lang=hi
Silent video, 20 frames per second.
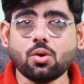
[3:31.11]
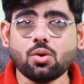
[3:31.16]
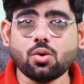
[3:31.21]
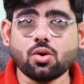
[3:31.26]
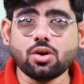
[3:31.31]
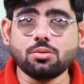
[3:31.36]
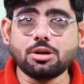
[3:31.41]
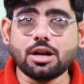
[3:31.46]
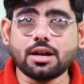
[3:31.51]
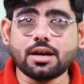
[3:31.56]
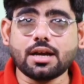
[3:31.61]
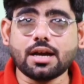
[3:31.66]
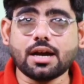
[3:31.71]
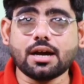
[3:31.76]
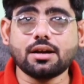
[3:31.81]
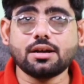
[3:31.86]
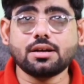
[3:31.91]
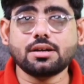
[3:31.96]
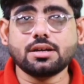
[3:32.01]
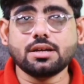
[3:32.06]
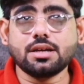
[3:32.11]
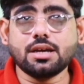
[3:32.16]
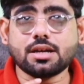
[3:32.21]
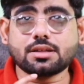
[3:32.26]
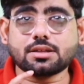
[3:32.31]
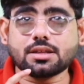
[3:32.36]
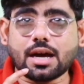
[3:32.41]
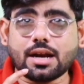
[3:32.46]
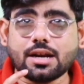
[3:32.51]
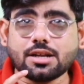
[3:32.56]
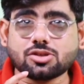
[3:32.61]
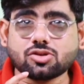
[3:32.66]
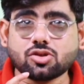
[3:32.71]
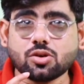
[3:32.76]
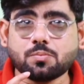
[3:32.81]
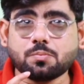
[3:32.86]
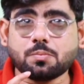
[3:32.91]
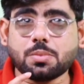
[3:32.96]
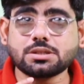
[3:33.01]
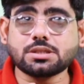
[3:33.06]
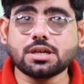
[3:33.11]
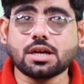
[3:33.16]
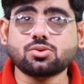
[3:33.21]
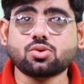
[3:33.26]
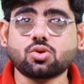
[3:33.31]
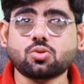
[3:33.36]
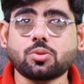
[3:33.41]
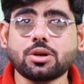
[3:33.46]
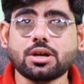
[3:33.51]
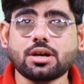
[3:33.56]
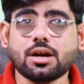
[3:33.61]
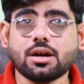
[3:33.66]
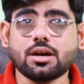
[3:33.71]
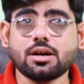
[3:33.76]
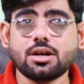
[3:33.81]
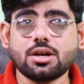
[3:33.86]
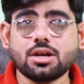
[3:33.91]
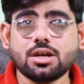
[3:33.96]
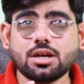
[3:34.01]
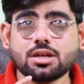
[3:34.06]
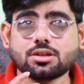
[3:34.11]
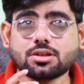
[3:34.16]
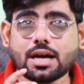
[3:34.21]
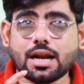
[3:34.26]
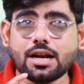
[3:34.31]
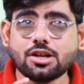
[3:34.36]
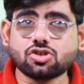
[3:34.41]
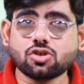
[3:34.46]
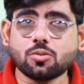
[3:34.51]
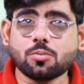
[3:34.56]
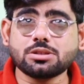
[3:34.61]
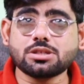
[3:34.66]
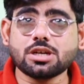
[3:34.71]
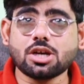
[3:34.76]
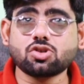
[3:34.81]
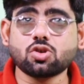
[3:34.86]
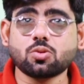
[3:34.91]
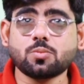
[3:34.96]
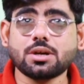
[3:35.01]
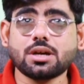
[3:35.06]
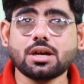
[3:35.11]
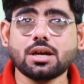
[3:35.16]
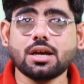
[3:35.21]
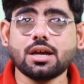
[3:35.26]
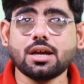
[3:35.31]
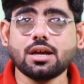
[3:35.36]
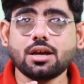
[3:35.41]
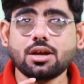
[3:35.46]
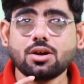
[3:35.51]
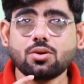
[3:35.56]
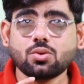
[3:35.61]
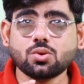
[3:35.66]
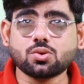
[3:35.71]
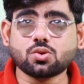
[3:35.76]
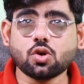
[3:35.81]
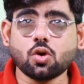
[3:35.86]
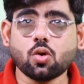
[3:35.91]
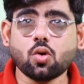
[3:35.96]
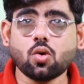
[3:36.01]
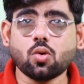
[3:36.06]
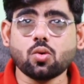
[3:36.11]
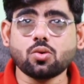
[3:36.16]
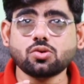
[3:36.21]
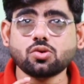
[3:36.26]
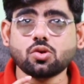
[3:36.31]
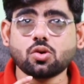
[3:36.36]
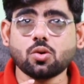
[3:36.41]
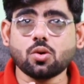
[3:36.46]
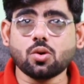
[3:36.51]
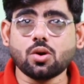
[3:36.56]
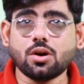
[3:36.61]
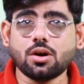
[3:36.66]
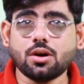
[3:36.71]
लोन मिल गया इकतालीस सौ पचास रुपए का इकतालीस सौ पचास रुपए के उसको जो